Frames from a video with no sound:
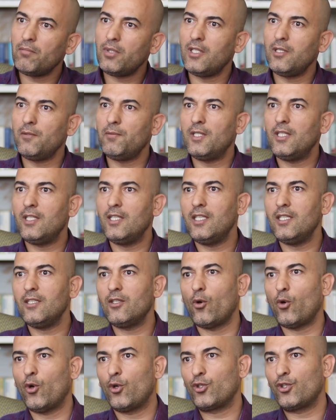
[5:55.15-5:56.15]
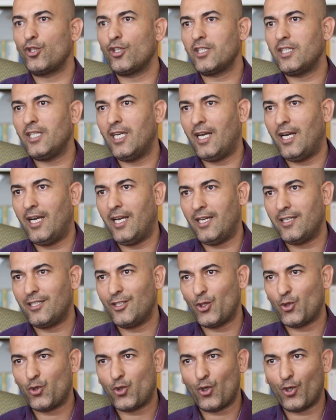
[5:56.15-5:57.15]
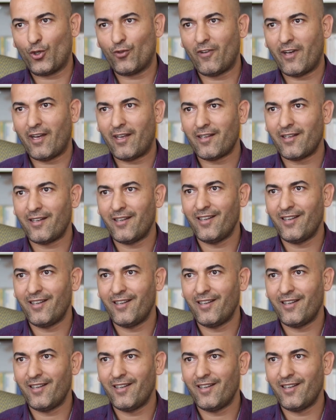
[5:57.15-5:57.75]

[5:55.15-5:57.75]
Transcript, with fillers: birbirine de ortak yerlerde çok var.